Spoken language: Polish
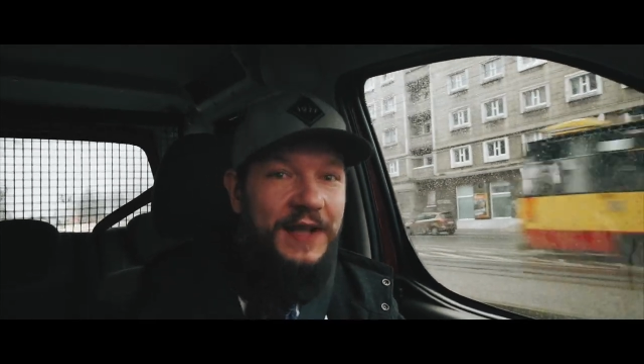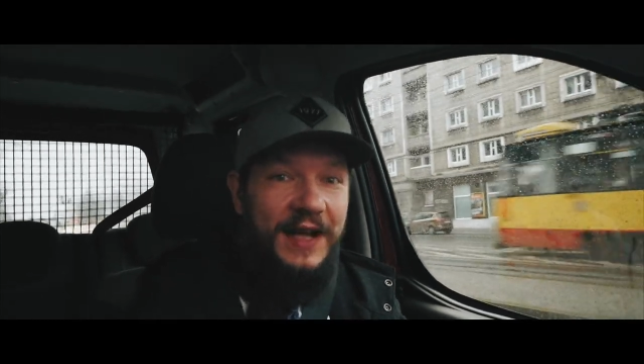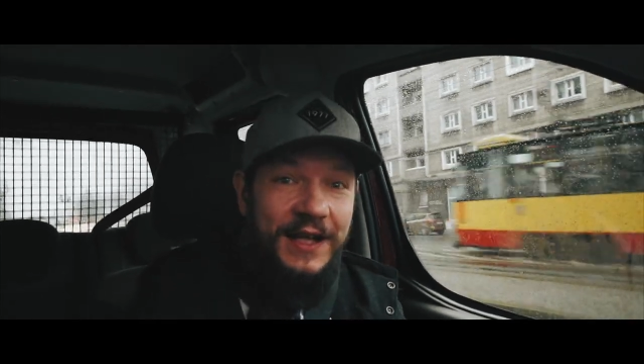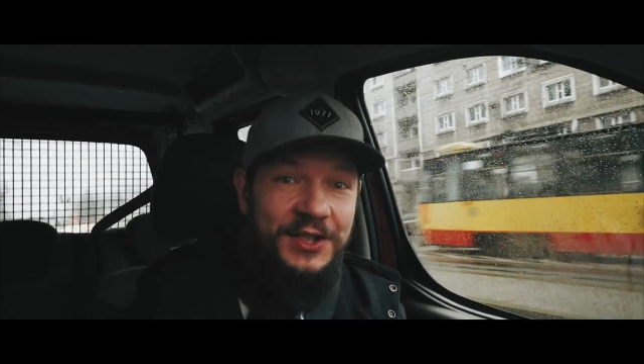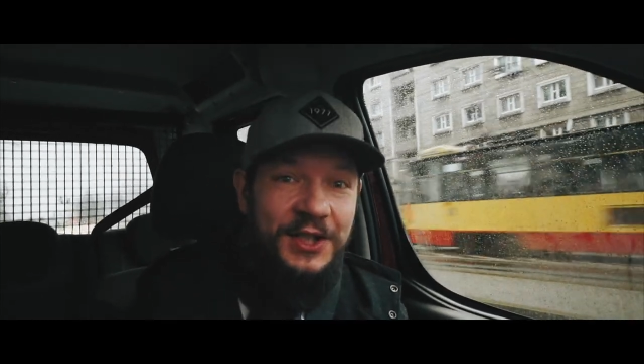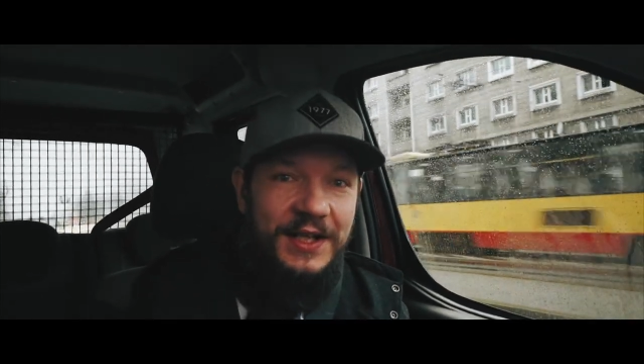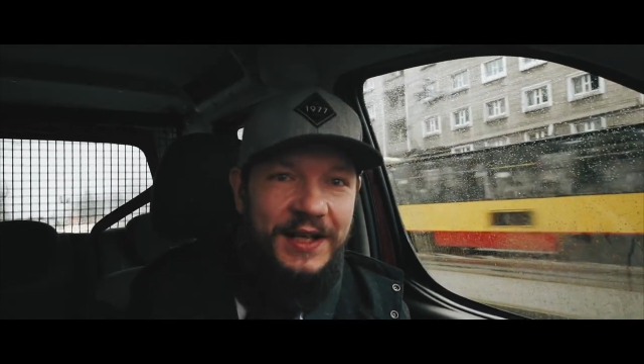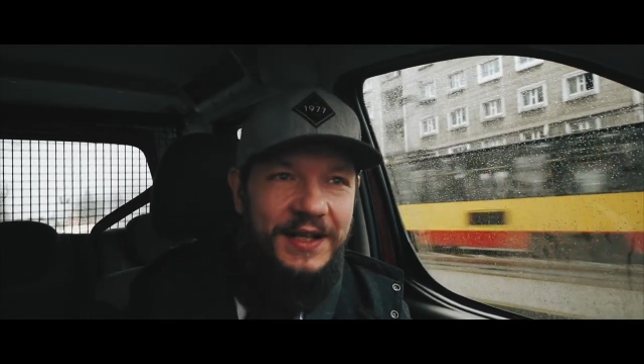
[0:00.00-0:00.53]

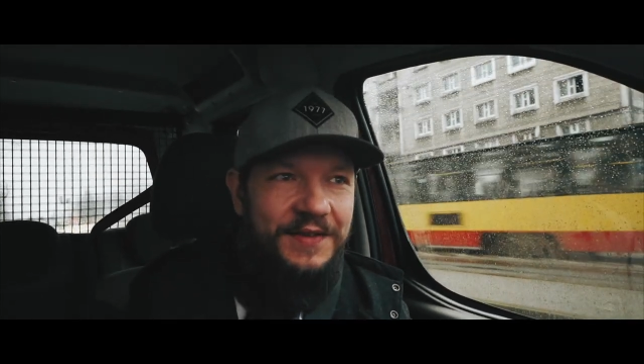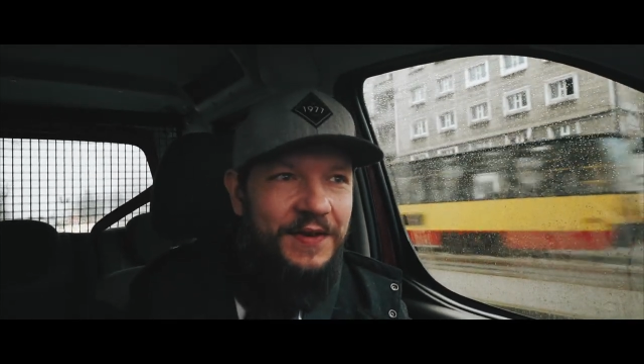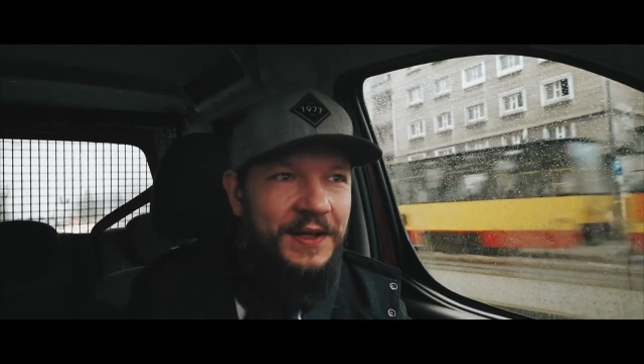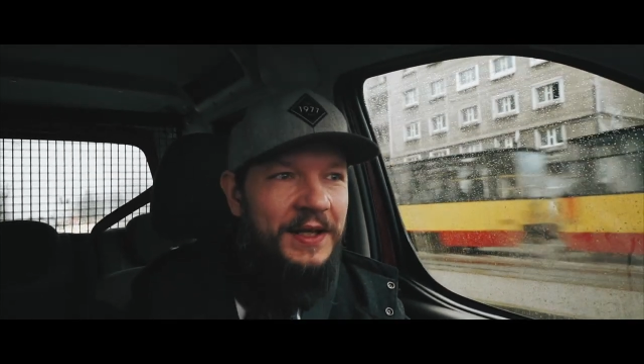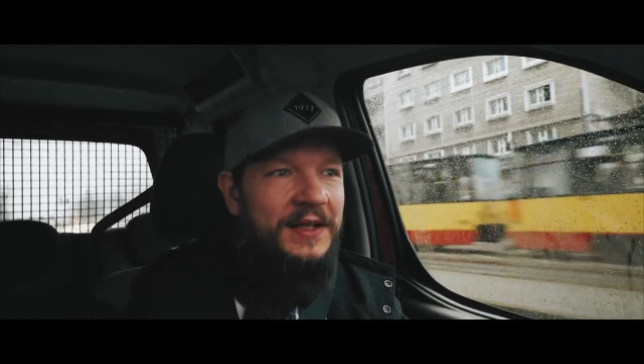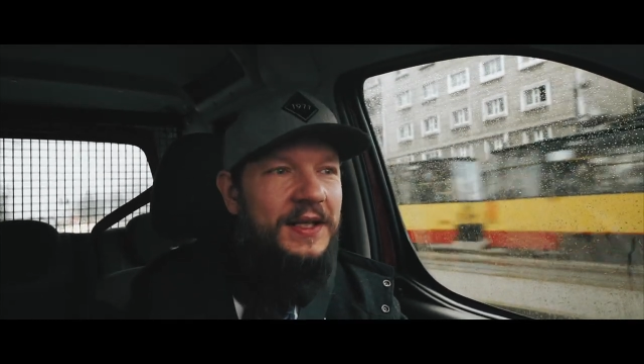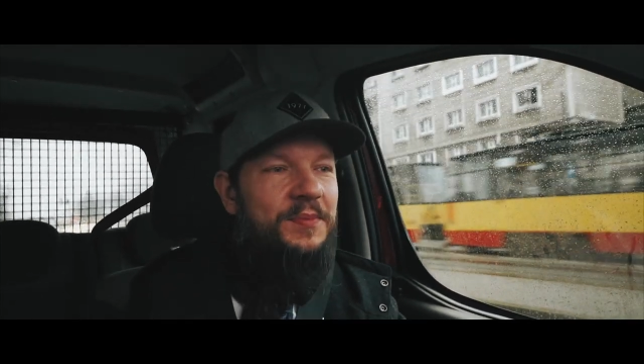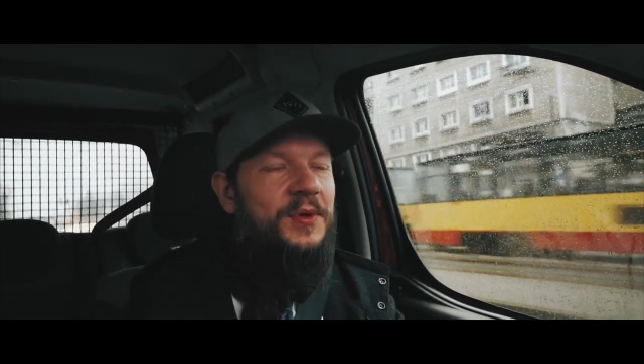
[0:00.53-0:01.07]
trakcie
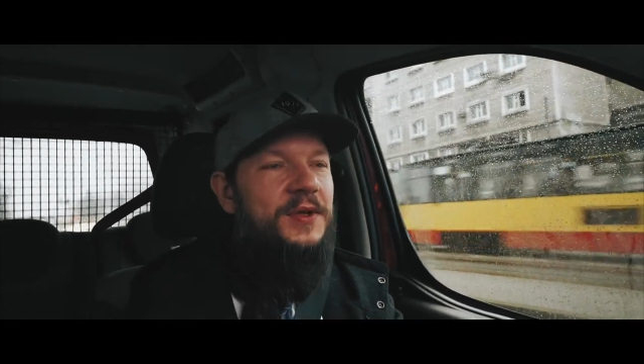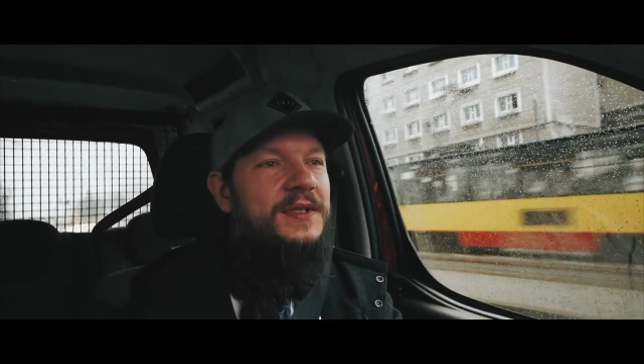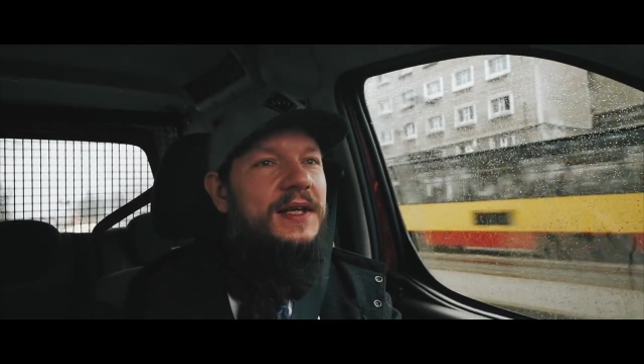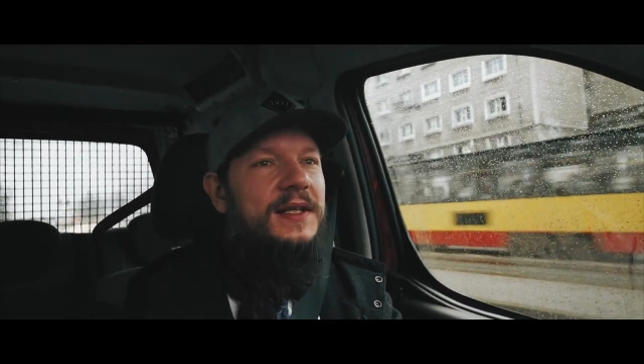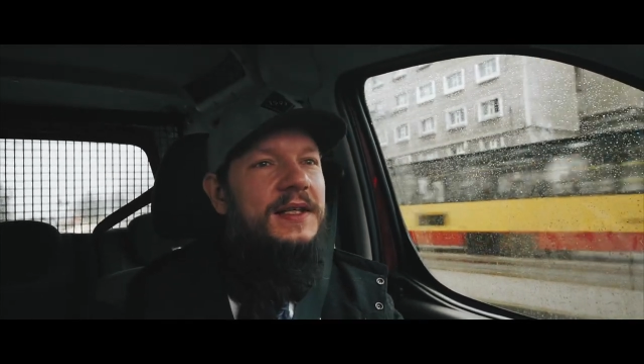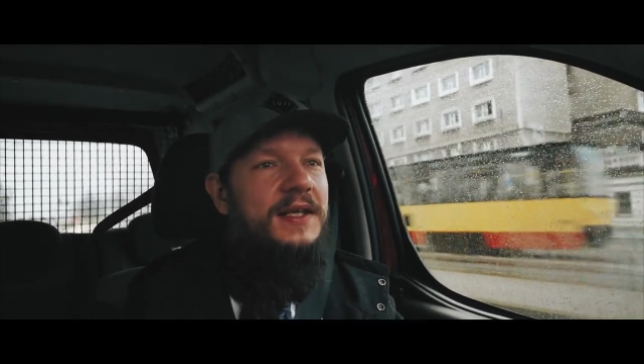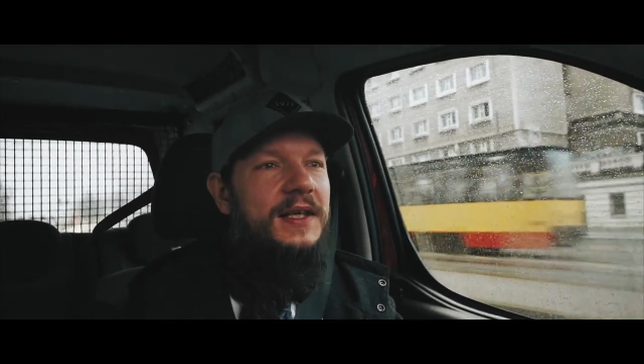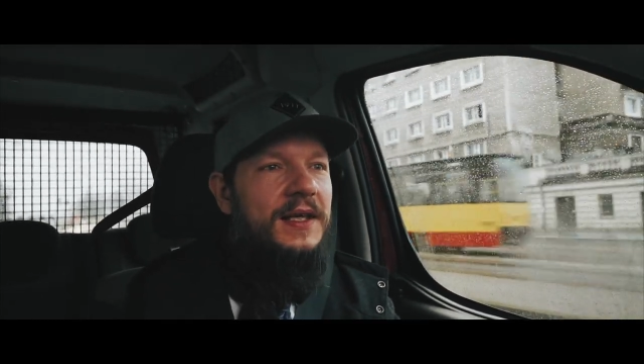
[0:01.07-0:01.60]
nagrywania tej
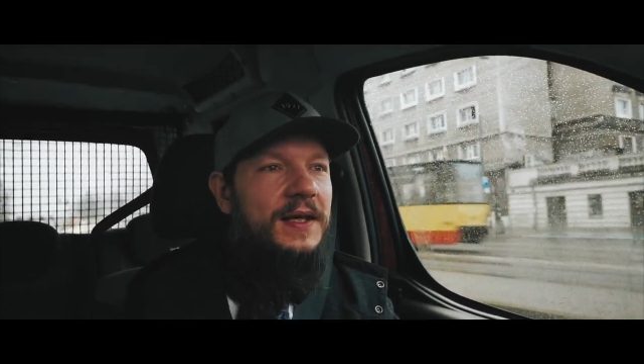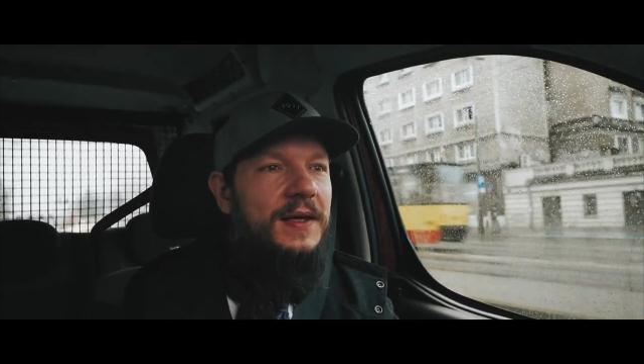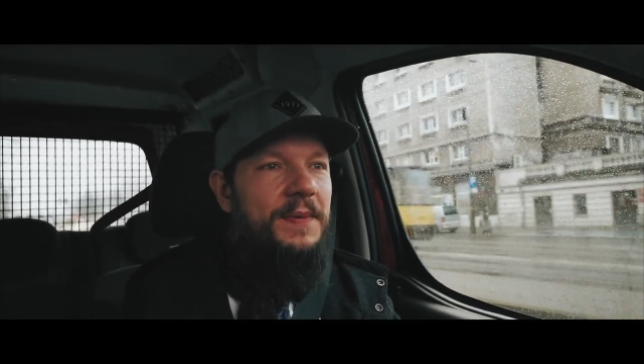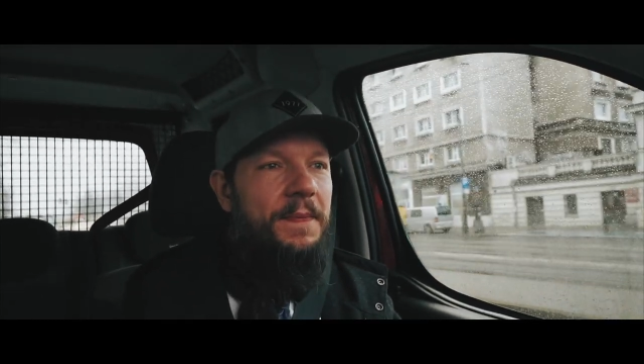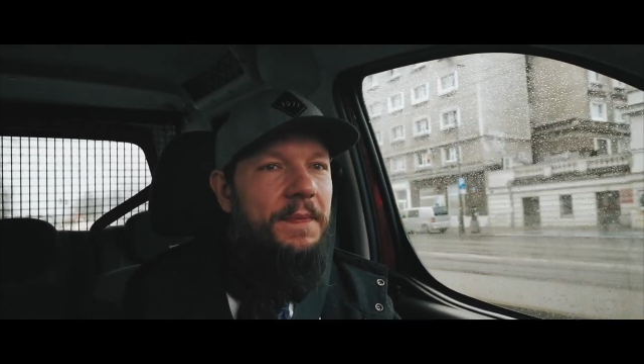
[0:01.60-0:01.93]
piosenki